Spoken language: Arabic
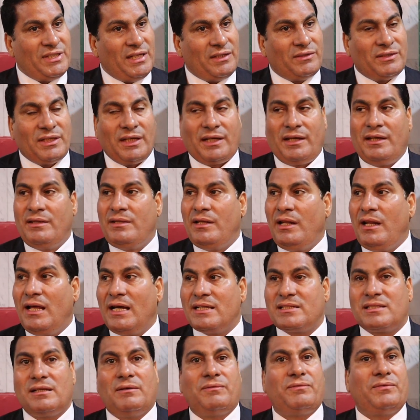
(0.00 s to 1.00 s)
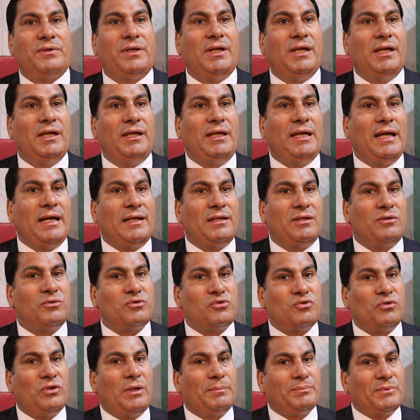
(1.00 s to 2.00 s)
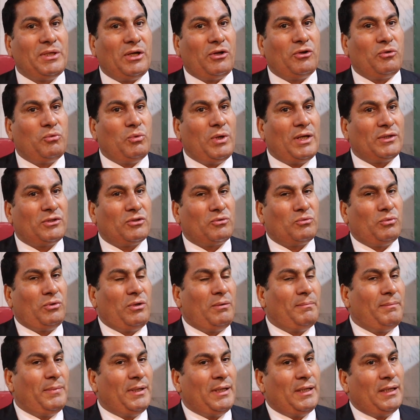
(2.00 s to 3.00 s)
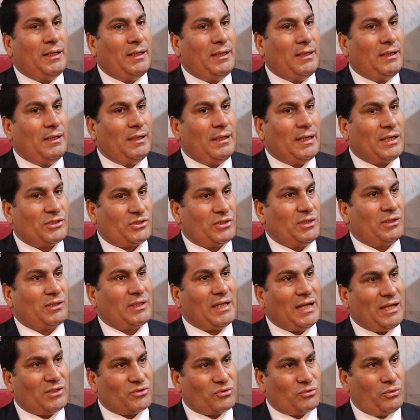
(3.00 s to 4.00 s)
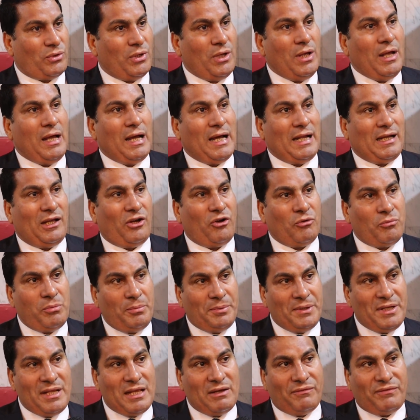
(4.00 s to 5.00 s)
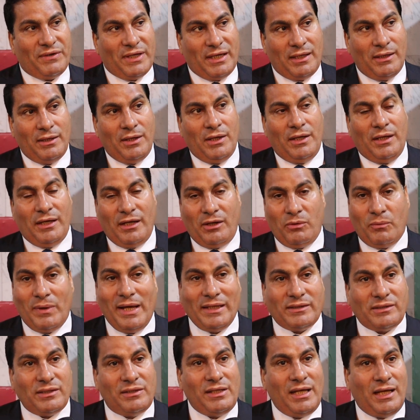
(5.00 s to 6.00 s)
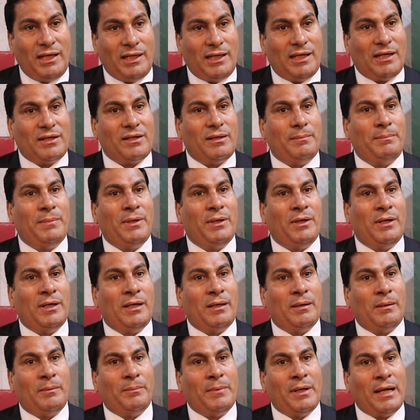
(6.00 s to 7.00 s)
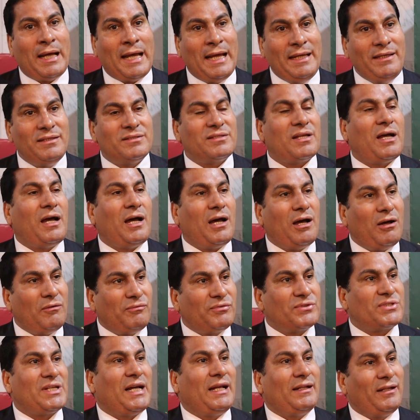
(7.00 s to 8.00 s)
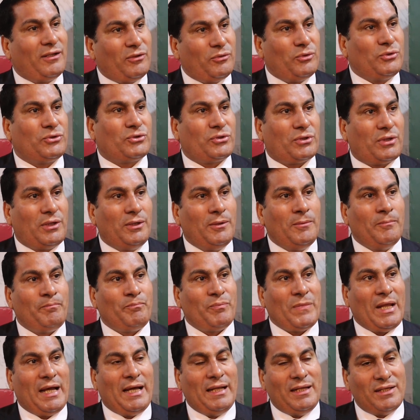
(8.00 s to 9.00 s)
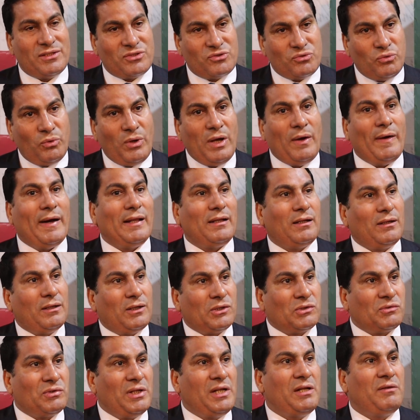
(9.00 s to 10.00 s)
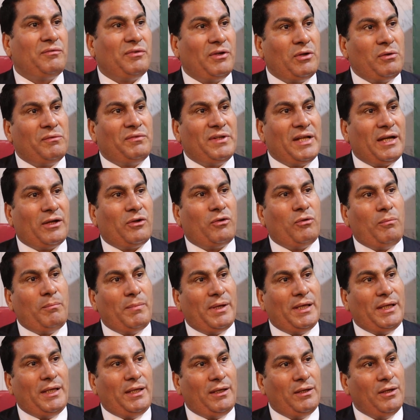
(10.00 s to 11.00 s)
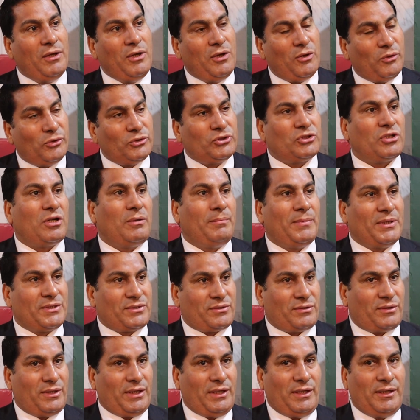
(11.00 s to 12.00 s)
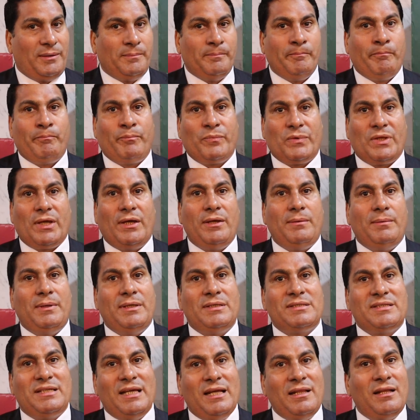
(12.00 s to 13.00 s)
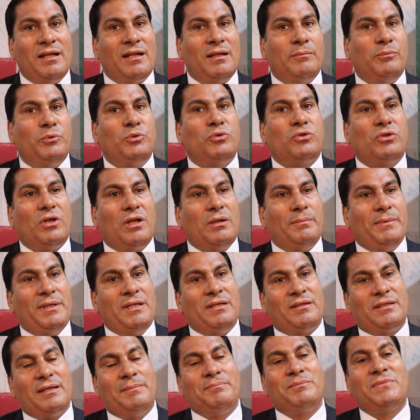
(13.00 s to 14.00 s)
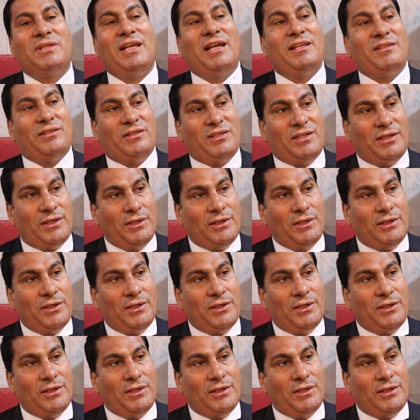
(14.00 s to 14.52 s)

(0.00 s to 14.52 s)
سيادتك ان للاسف آه، يعني الزوجه بتاخد وقت طول آه، عشان تحصل على حكم بالنفقه الوقت ده انا ببقى آه، عايز احافظ على الاسره على الزوجه وعلى الاطفال اللي في الاخر هم ايه اسره مصريه طيب ازاي ان انا بنطالب ان تمتد